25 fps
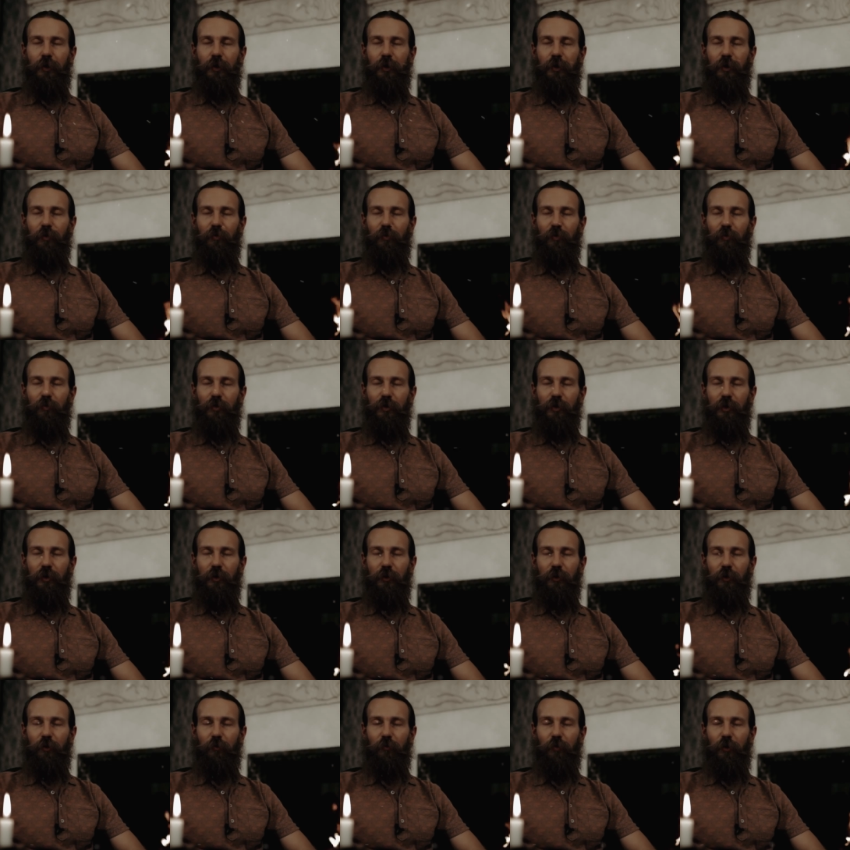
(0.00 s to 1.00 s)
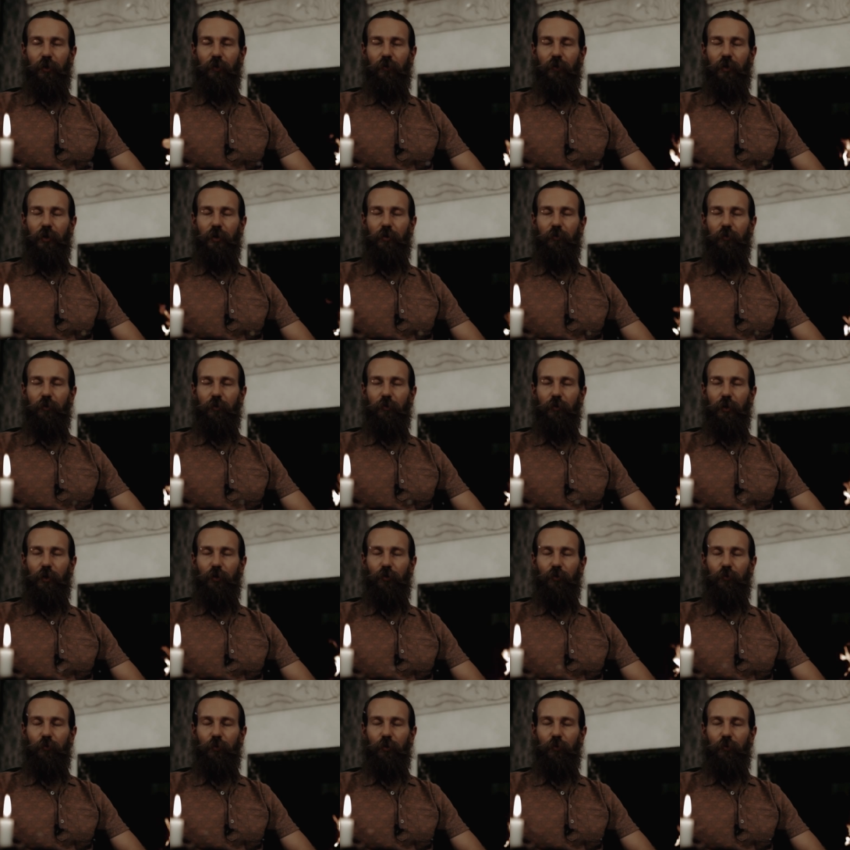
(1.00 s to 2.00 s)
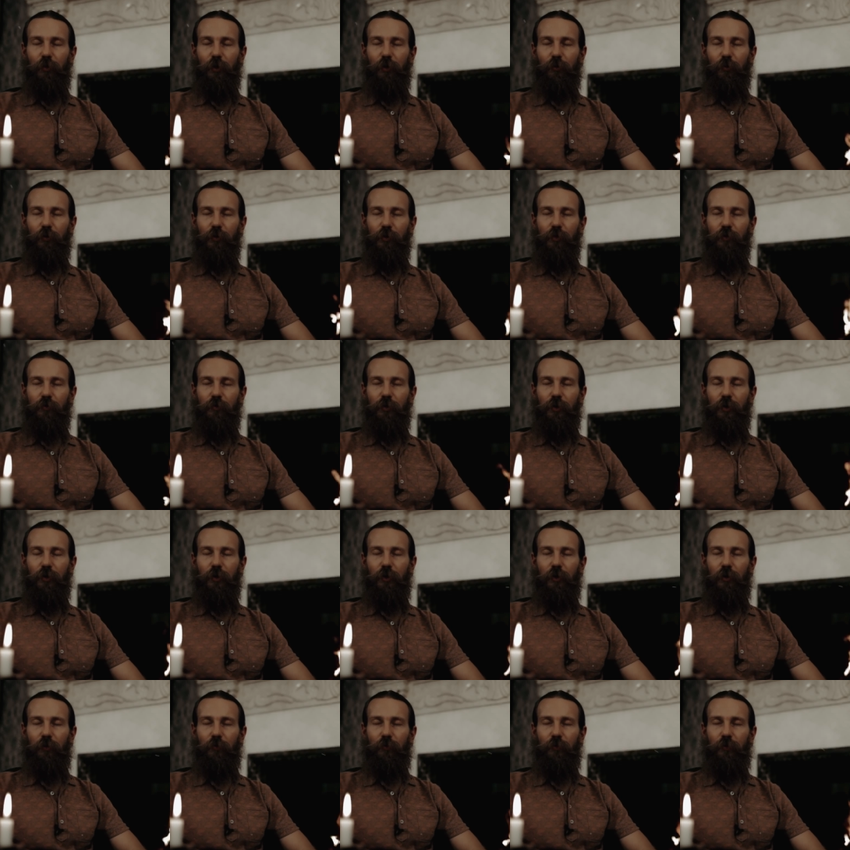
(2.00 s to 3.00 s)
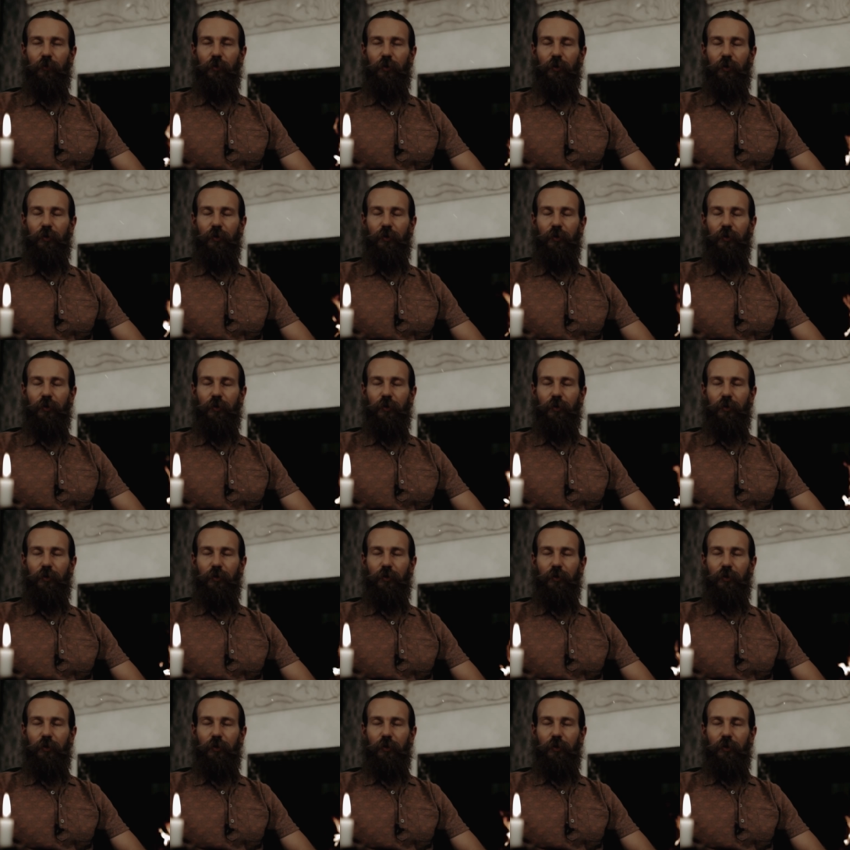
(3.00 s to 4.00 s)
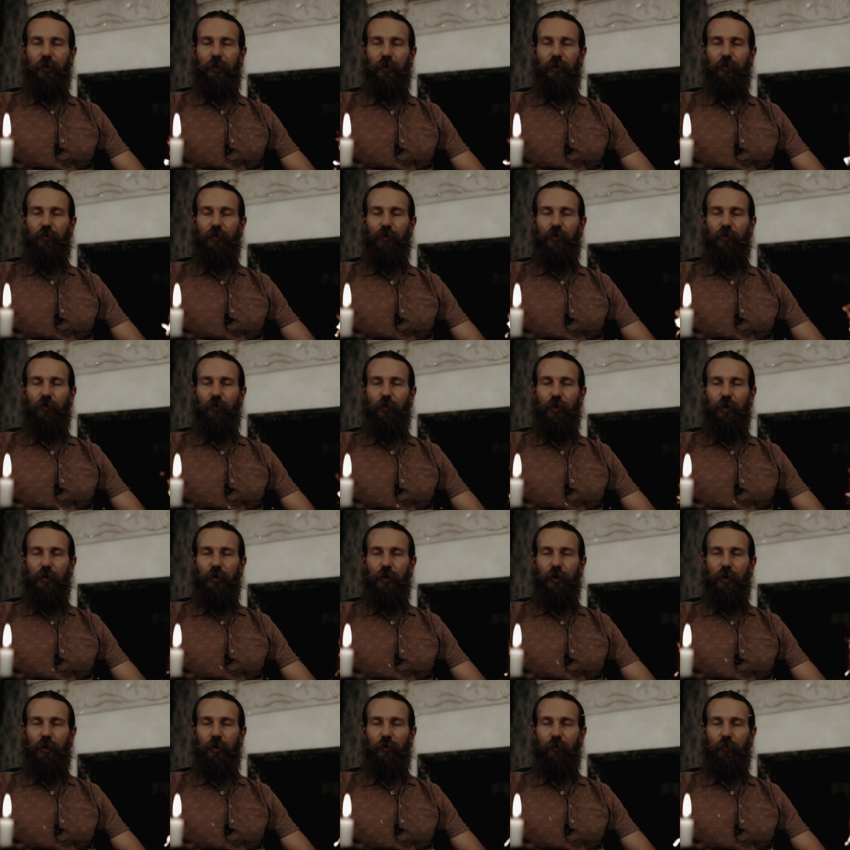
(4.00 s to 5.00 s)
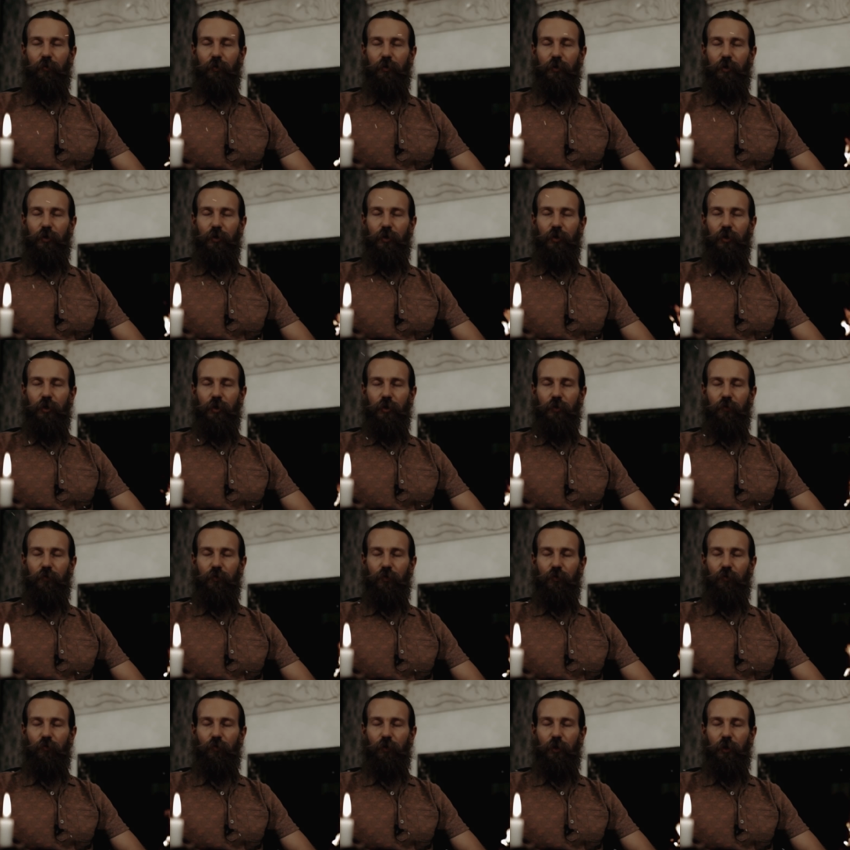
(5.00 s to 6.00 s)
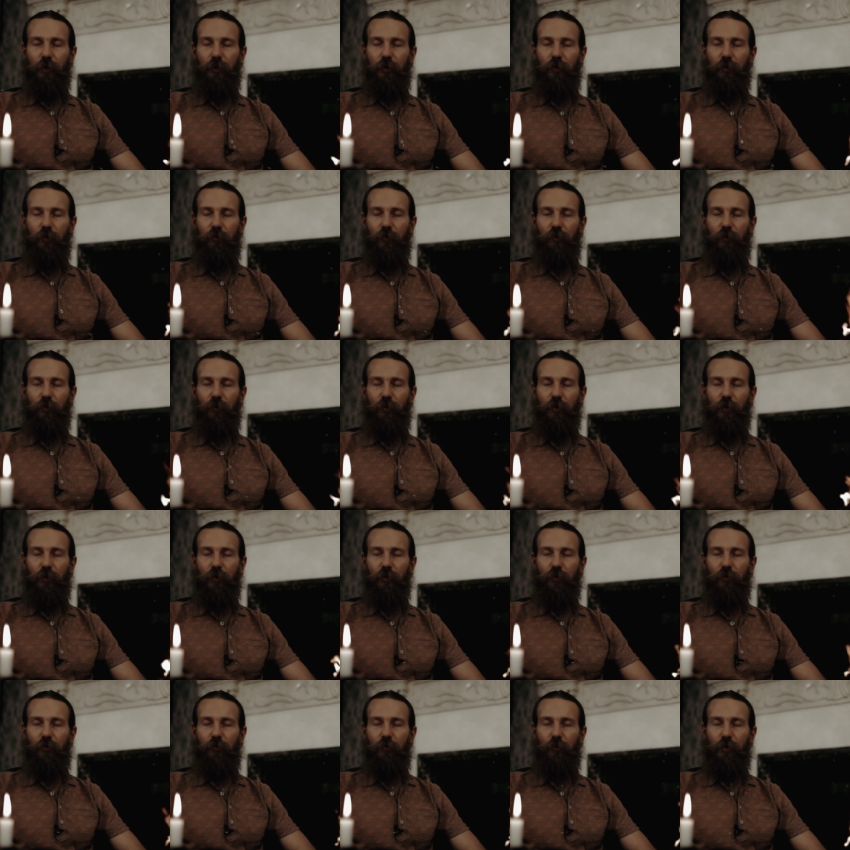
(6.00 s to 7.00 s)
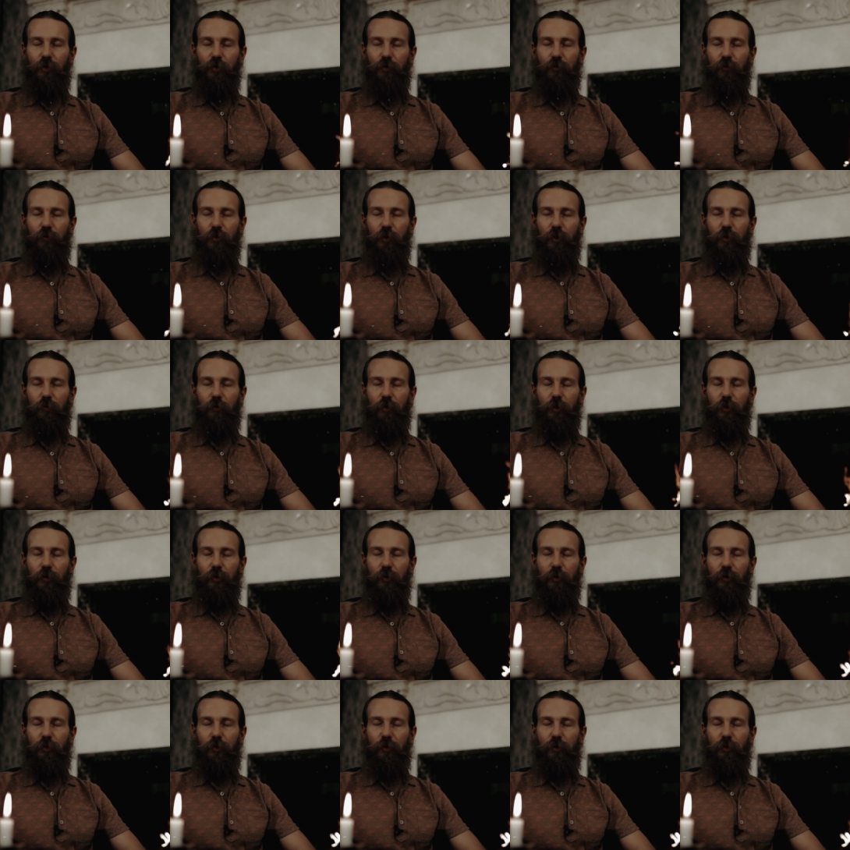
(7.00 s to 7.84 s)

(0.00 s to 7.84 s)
И мы мысленно направляем им огромный поток света и любви – и высвобождаем сейчас всю блокированную энергию между нами.